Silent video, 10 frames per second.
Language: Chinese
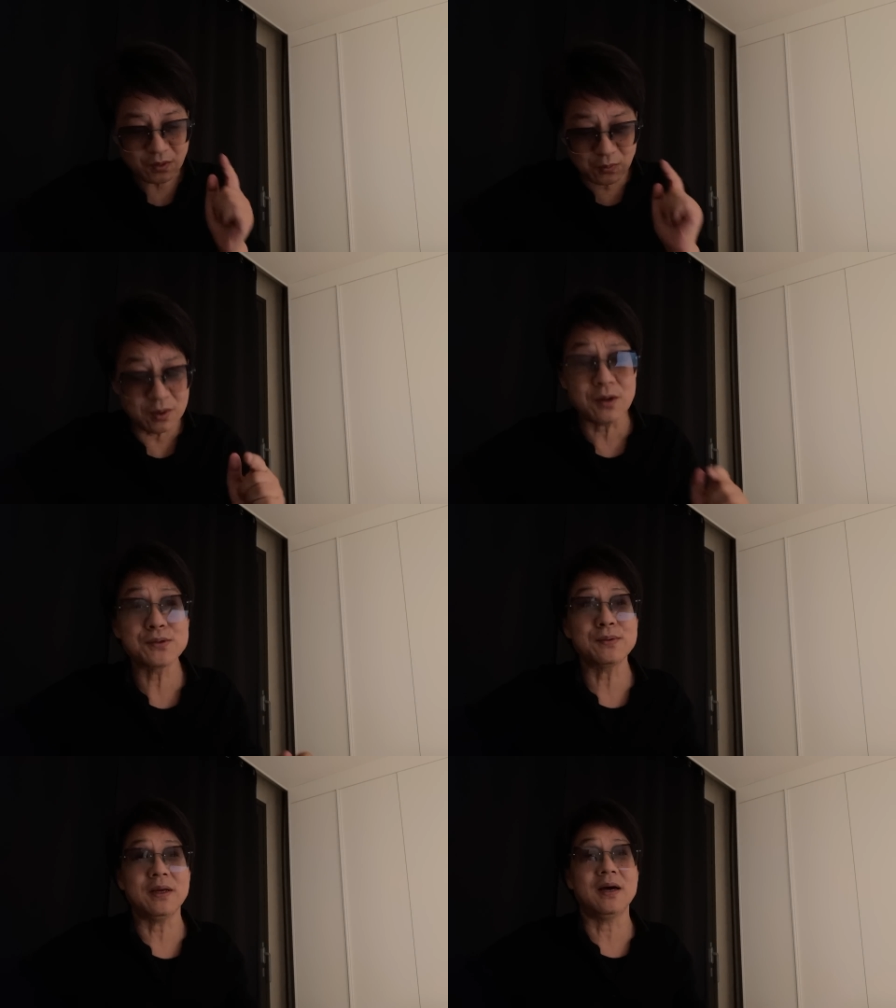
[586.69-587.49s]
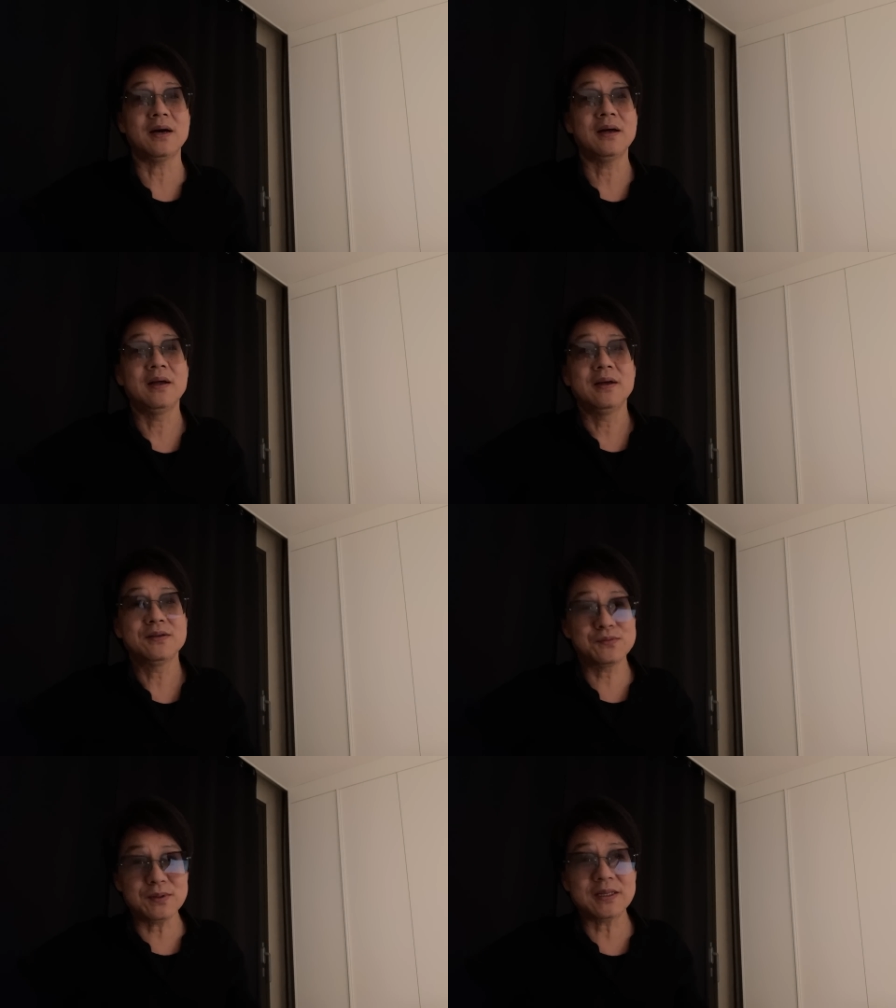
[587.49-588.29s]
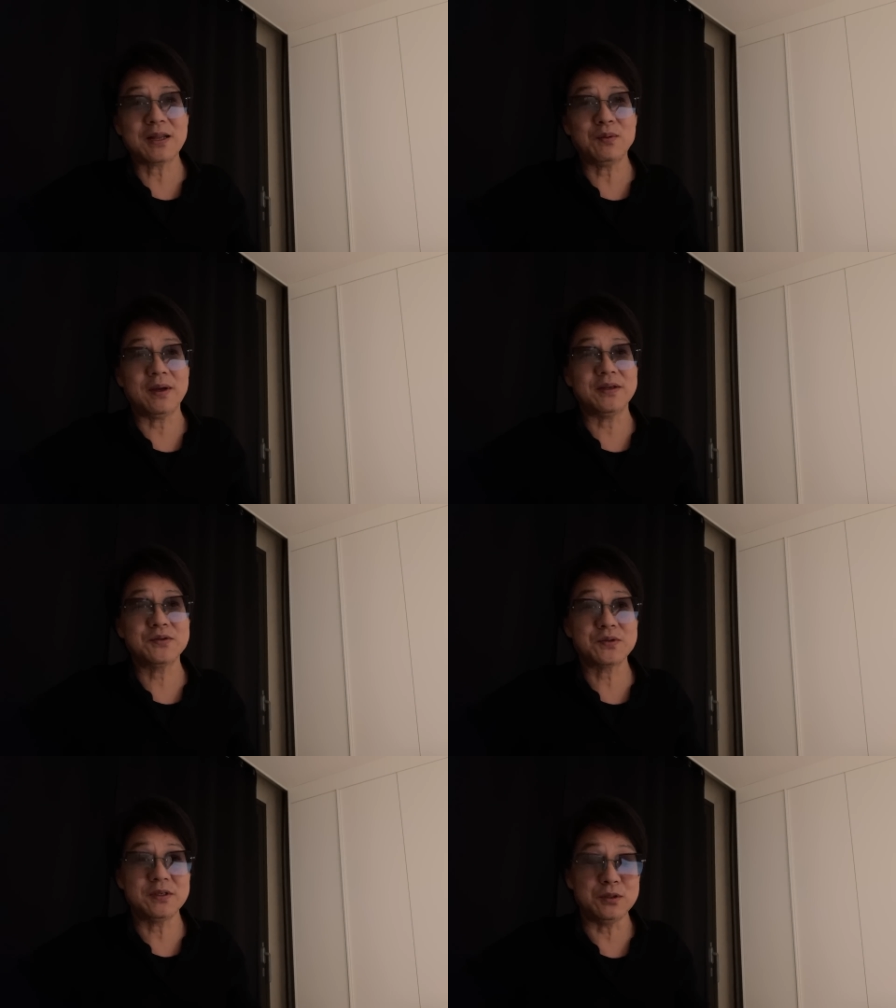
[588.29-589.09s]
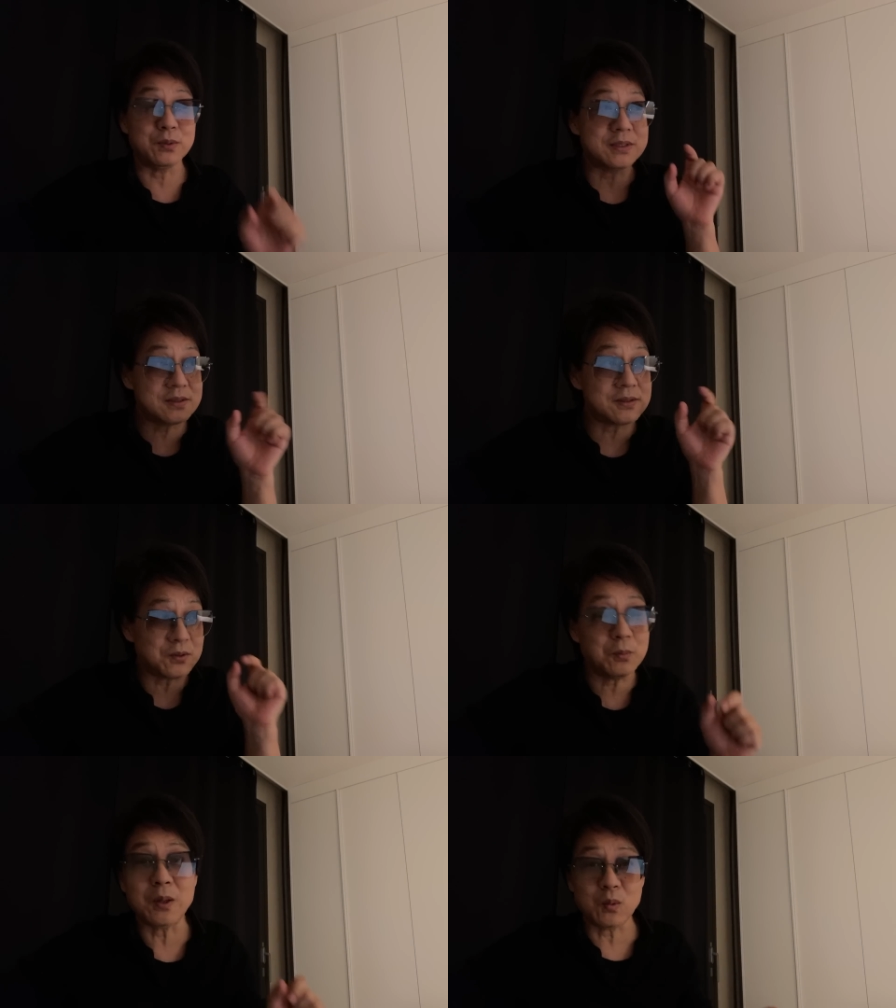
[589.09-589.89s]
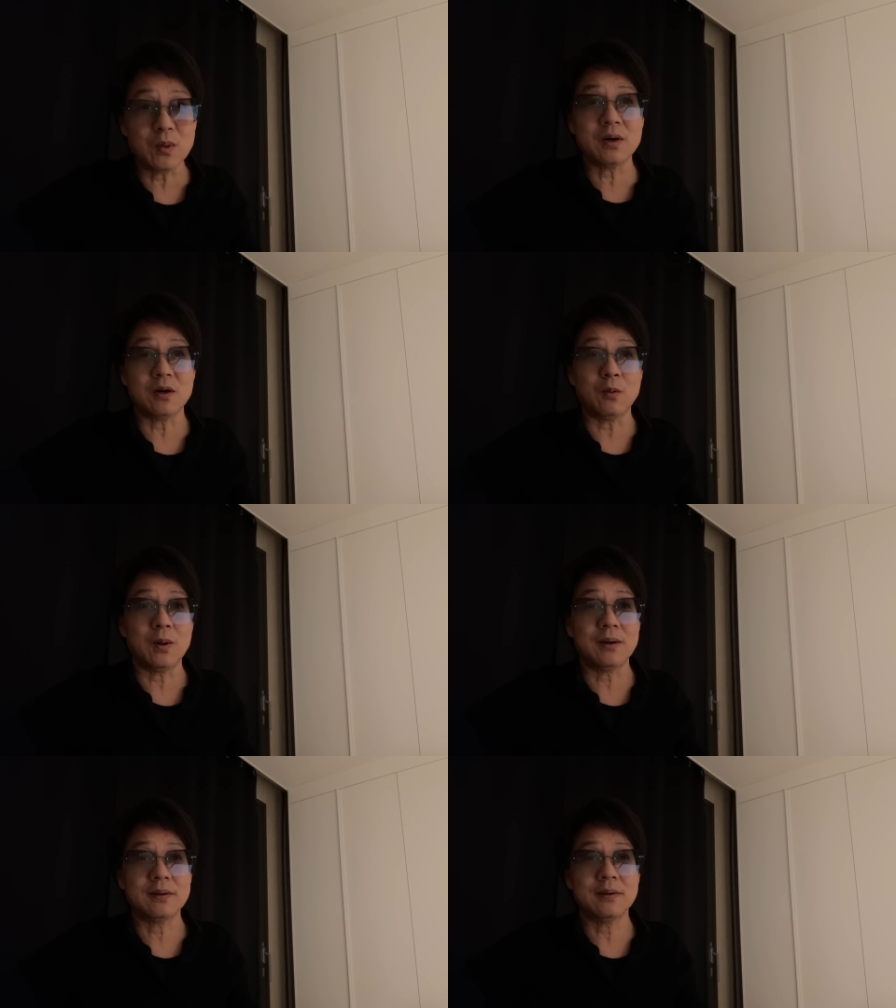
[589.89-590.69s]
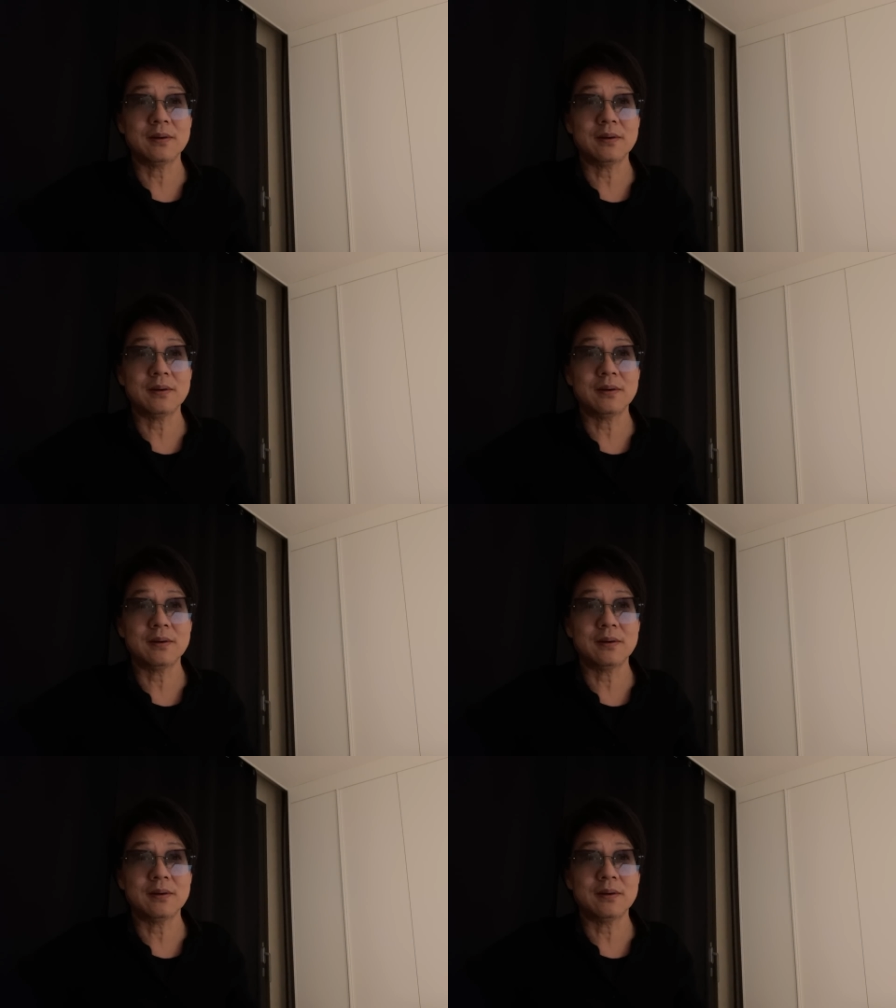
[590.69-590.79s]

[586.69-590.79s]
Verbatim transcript: 我告诉你啊，最大的原因就是你对自由没有渴望，